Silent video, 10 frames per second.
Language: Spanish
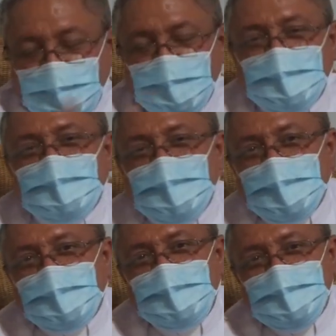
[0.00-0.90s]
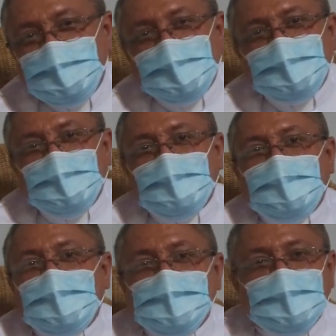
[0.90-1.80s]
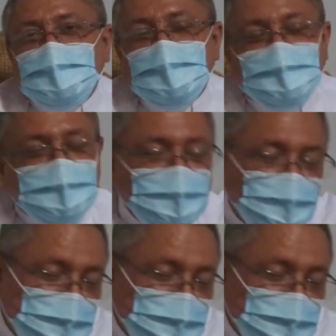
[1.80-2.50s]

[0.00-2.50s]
y hoy estoy aquí. Y si me toca hacer alguna misión